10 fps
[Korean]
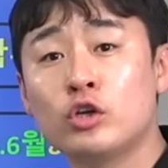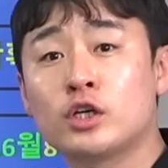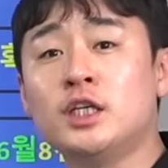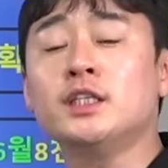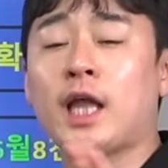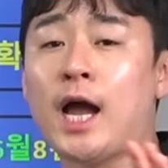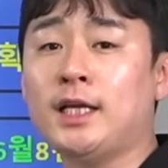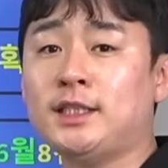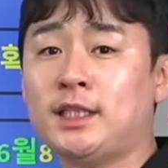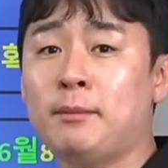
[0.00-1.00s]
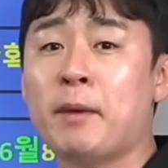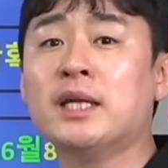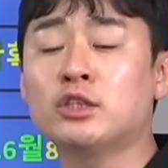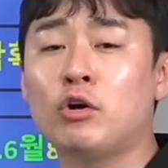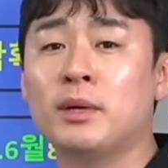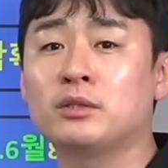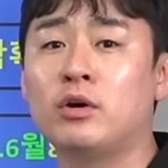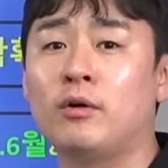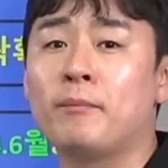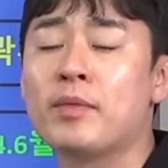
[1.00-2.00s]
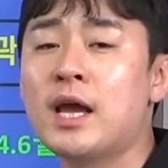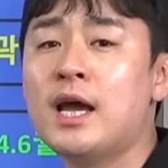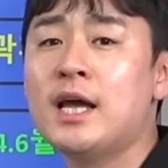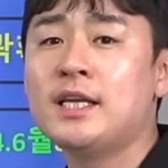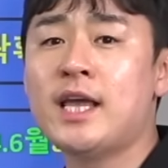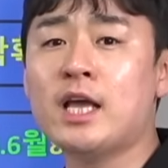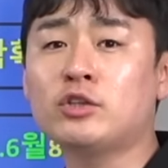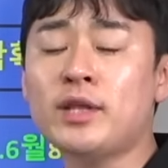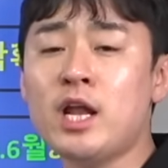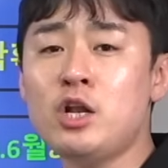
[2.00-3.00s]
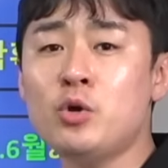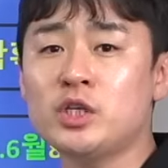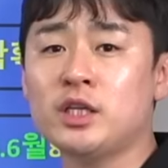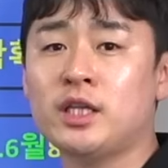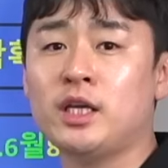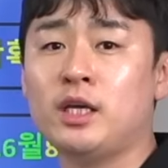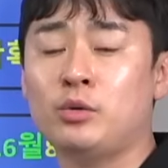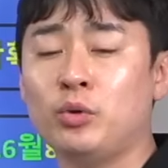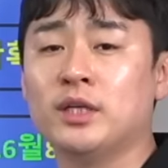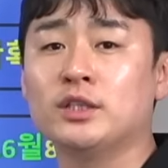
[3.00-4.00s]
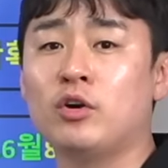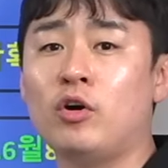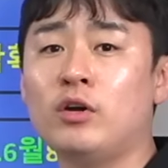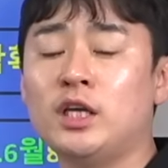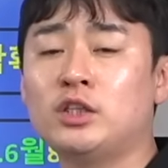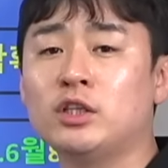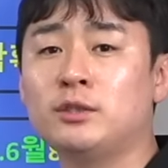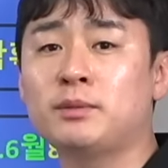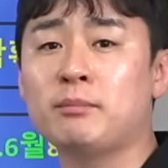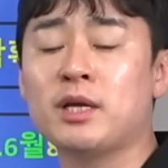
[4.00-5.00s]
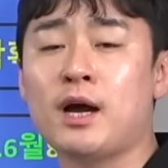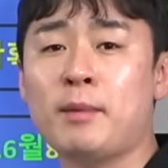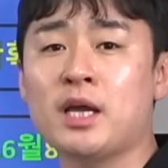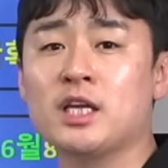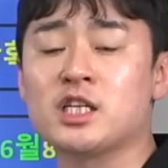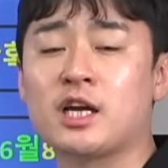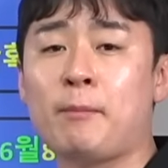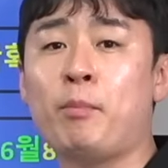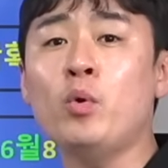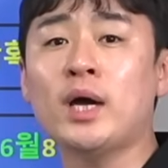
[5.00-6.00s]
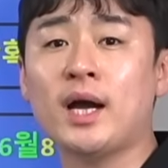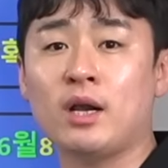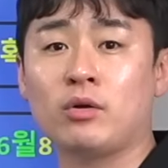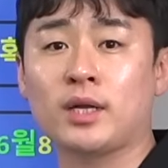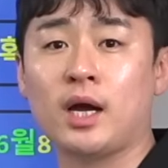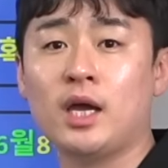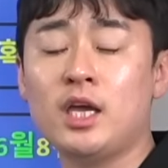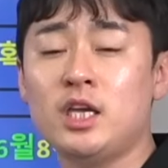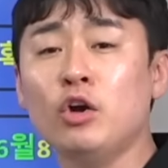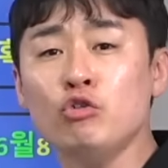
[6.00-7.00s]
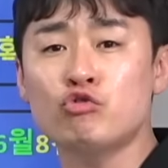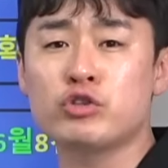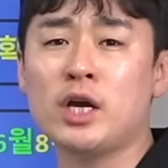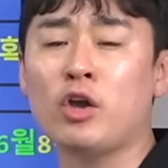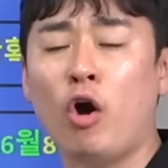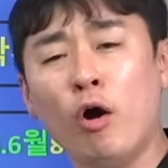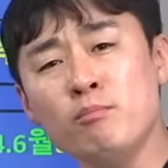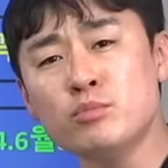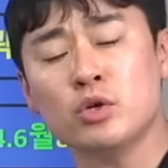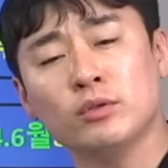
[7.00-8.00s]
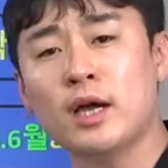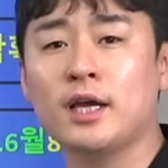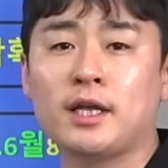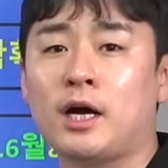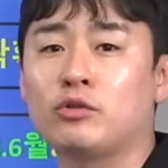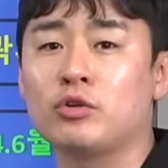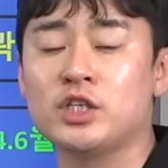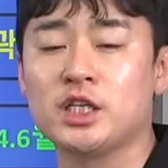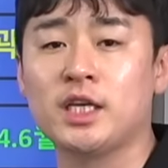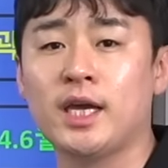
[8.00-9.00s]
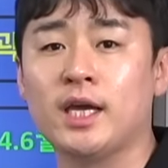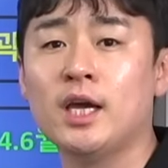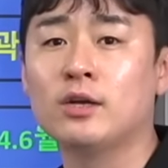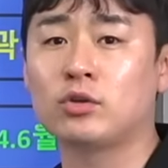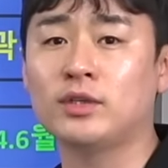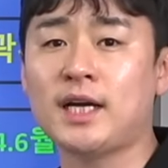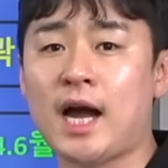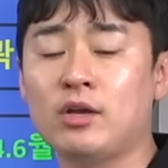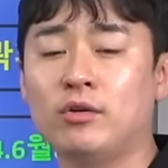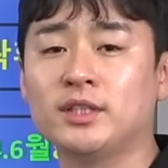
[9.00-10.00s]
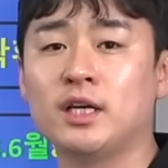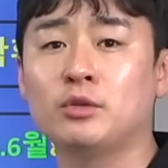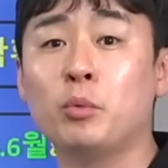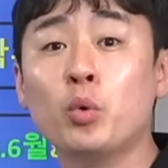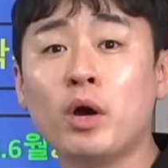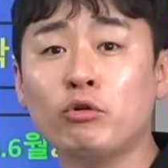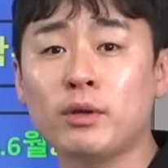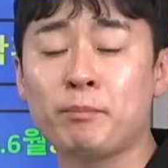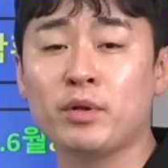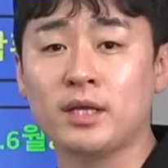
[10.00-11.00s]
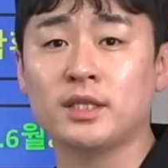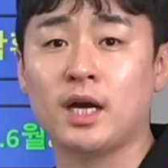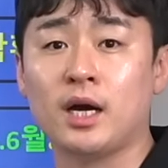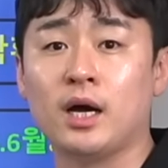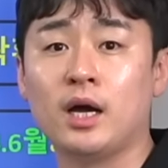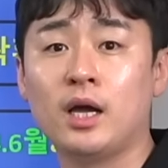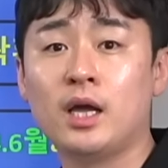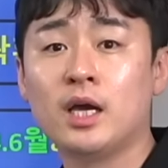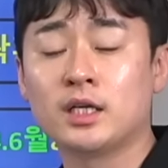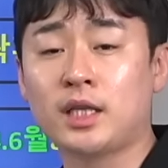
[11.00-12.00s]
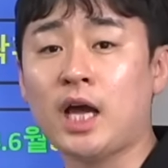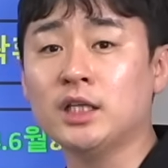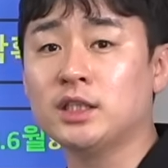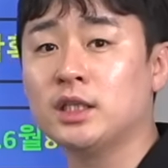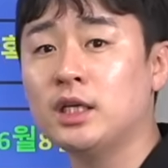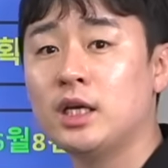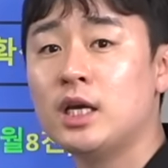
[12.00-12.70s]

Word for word: 그 당시 매스컴에서 예전 헬리오시티로 인해서 이천십삼 년 하반기 집값 폭락할 거다, 이런 주장이 엄청나게 나왔던 시기에 저는 강의 영상에서 뭐라고 답변했냐. 그 당시